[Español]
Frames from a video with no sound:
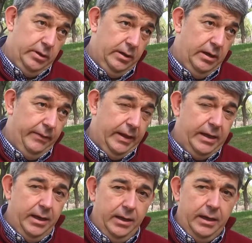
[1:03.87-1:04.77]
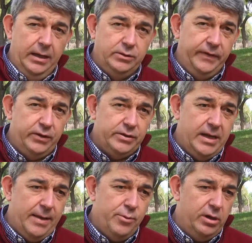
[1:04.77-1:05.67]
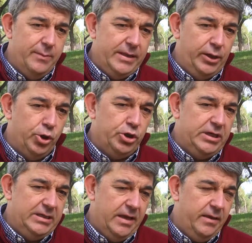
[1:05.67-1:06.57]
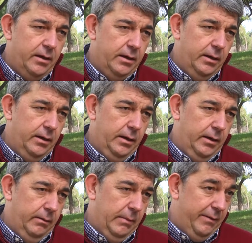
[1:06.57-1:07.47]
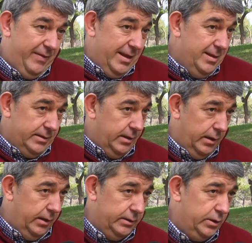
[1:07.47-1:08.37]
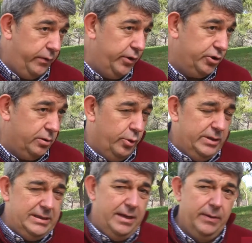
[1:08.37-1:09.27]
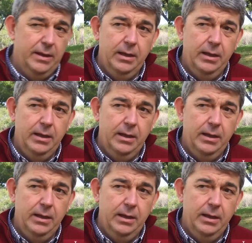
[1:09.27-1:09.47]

la verdad que, los efectos del cambio climático sí se hacen evidentes en, situaciones como esta.